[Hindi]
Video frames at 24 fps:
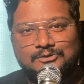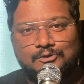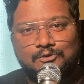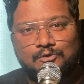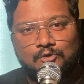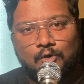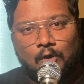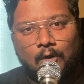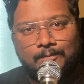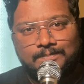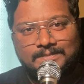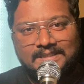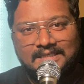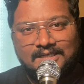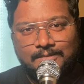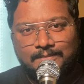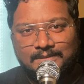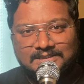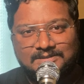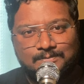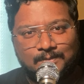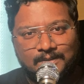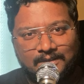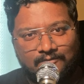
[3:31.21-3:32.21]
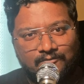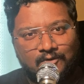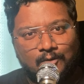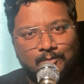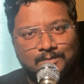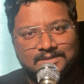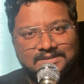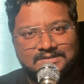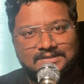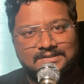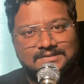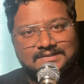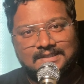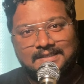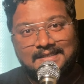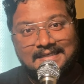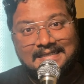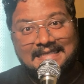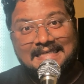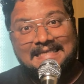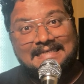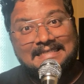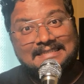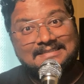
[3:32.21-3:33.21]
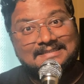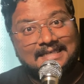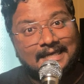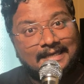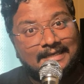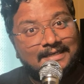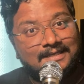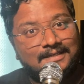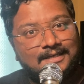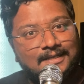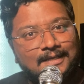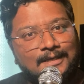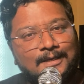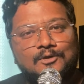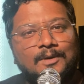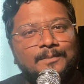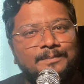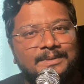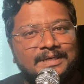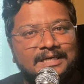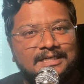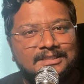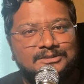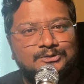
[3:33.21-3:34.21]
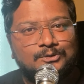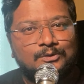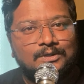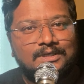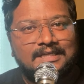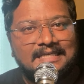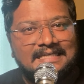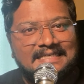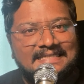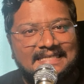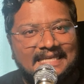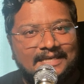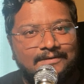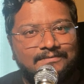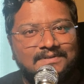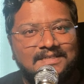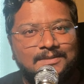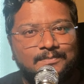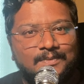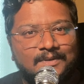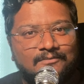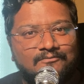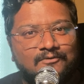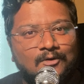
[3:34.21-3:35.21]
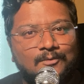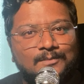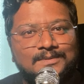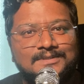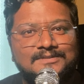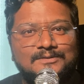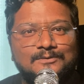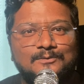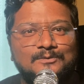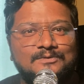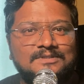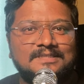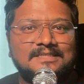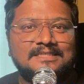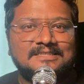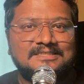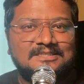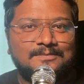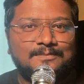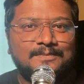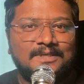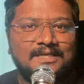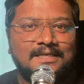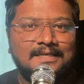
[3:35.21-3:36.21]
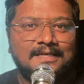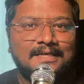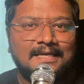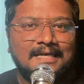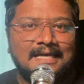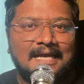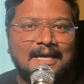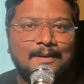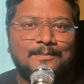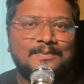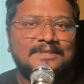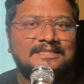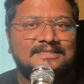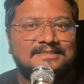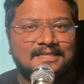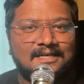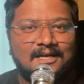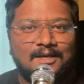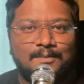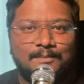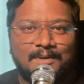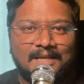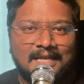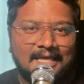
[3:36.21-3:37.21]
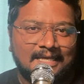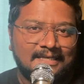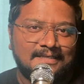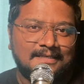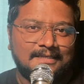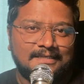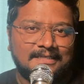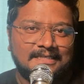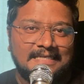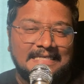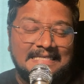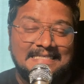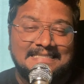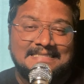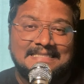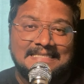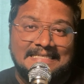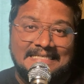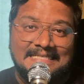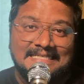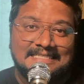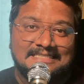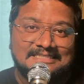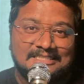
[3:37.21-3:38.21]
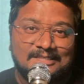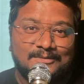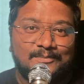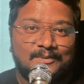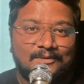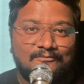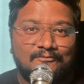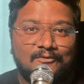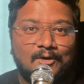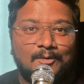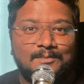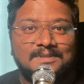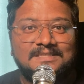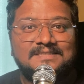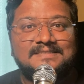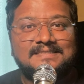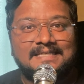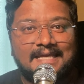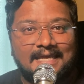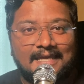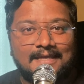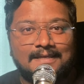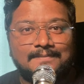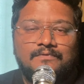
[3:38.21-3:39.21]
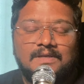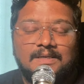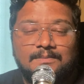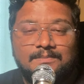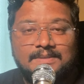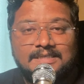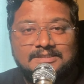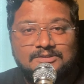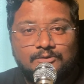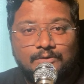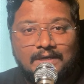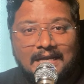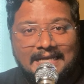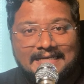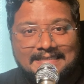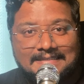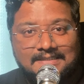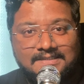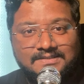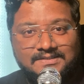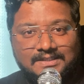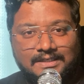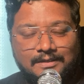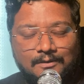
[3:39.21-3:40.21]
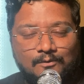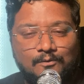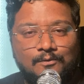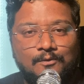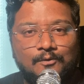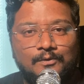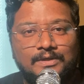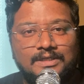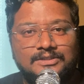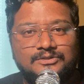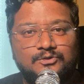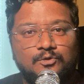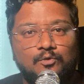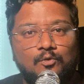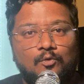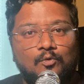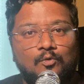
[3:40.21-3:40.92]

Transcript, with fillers: की जो टॉप थ्री बेस्ट परफॉर्मेंसेस अगर गिनी जाएगी ना तो आई एम प्रेटी और की ये वाली परफॉर्मेंस उस लिस्ट में अपनी जगह बनाई लेगी इतनी अच्छी परफॉर्मेंस है फिल्म फिल्म के जो राइटर्स हैं उन्होंने जो